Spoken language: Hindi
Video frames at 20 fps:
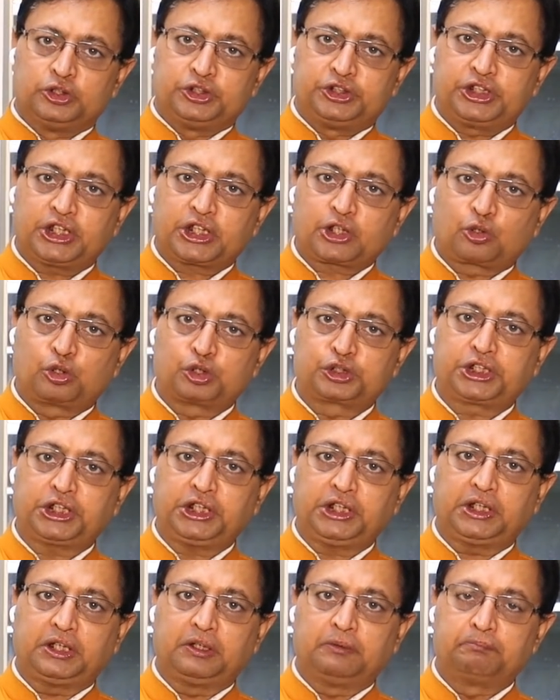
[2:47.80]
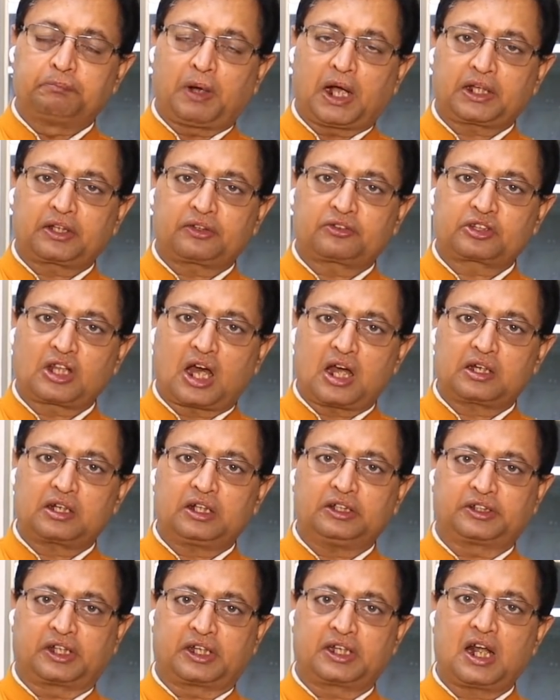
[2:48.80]
ये खुशी पाकिस्तान
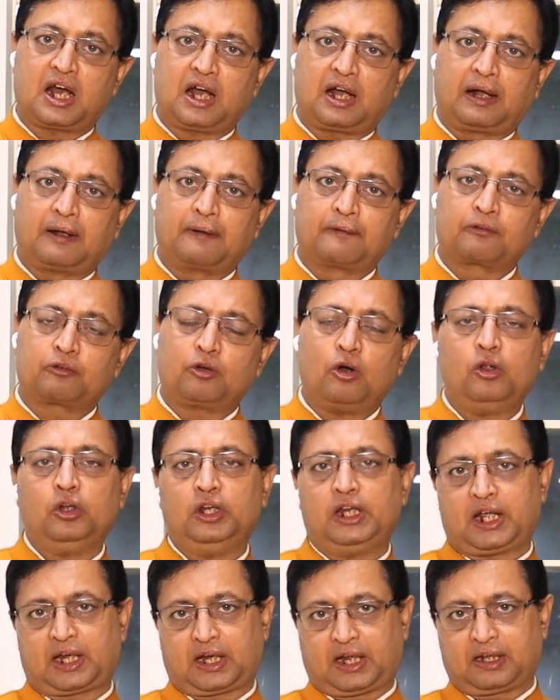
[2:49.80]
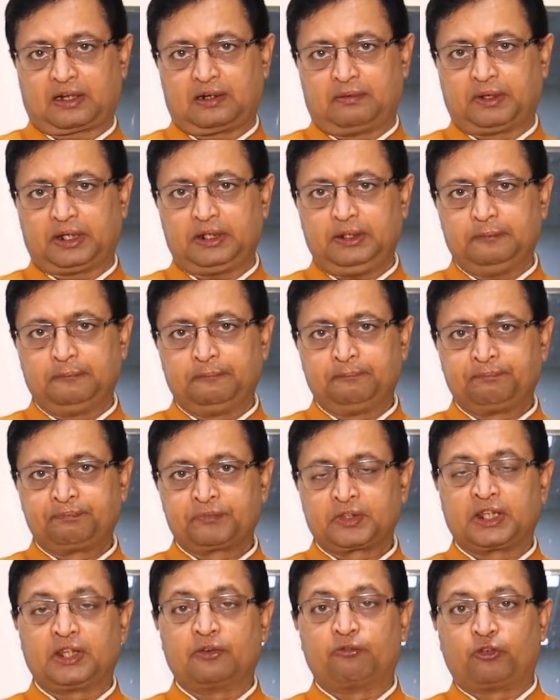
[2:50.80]
का झंडा कौन लहराएगा भाई
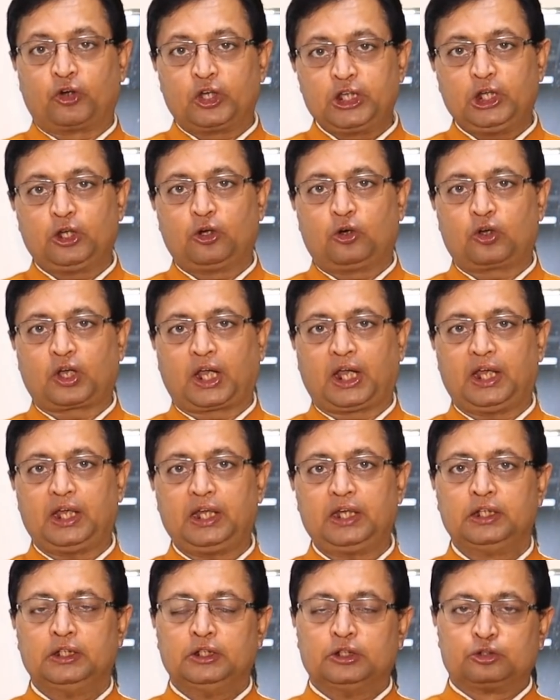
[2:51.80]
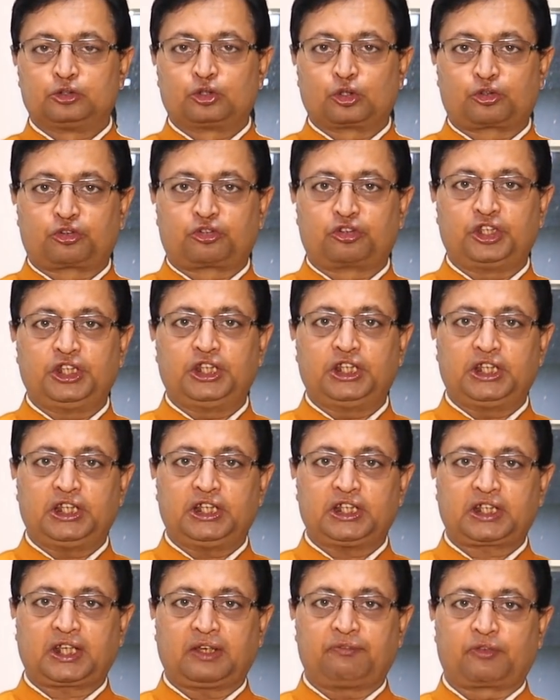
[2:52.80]
ये वही लोग हैं जो
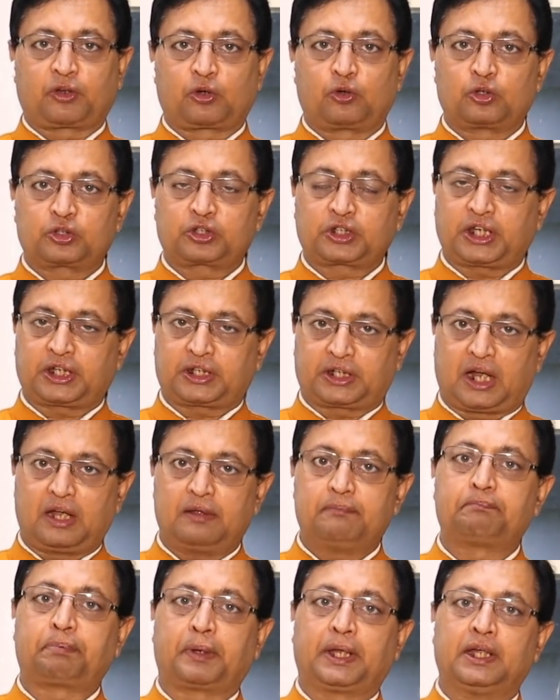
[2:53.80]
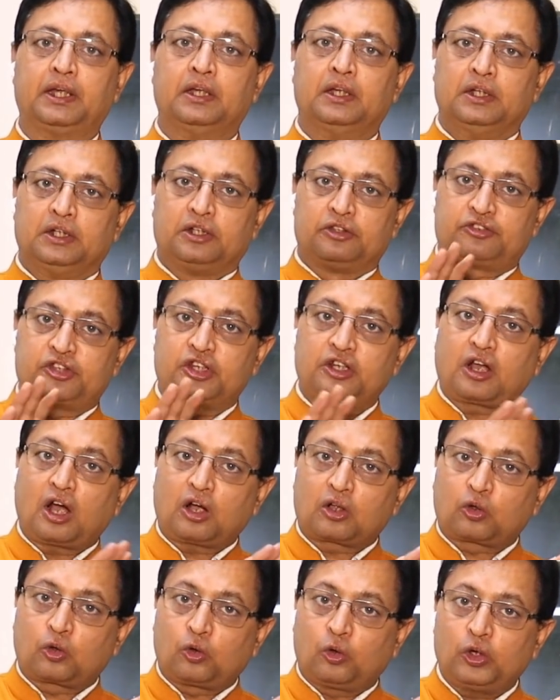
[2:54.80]
सीए के विरोध के टाइम पे जिनका
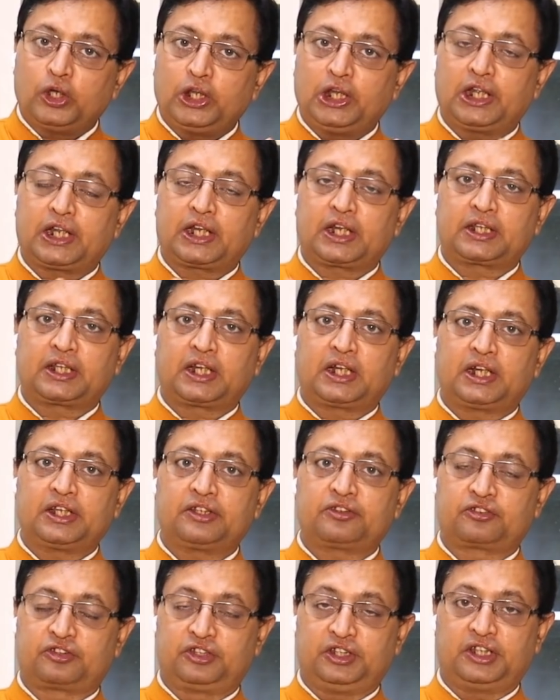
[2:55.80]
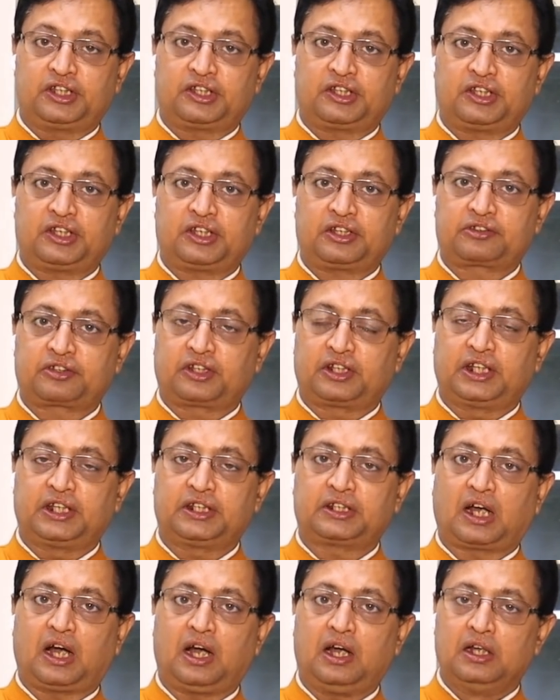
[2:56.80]
कोई लेना देना इस सीए से
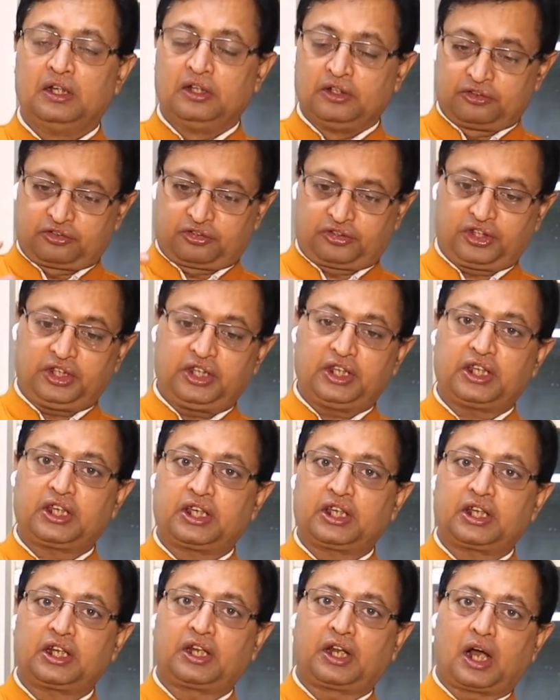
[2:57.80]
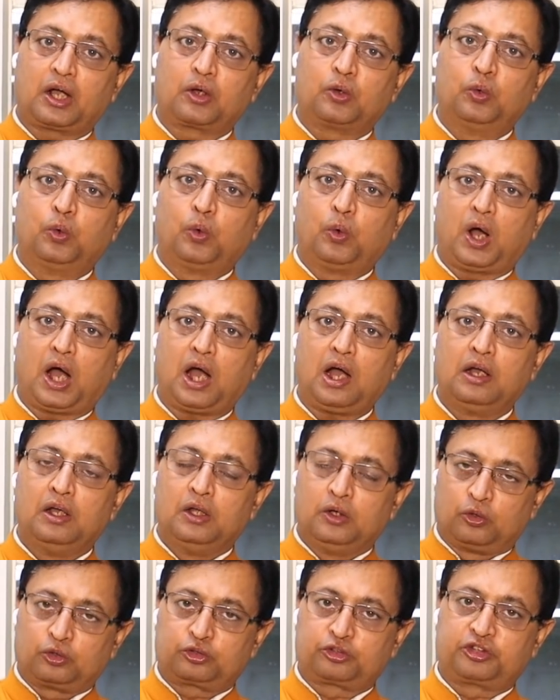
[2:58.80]
नहीं था सीए लागू हुआ
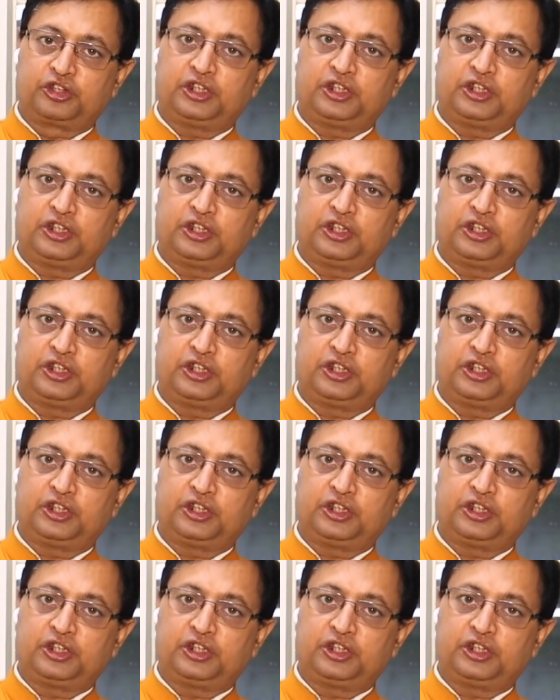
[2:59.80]
उस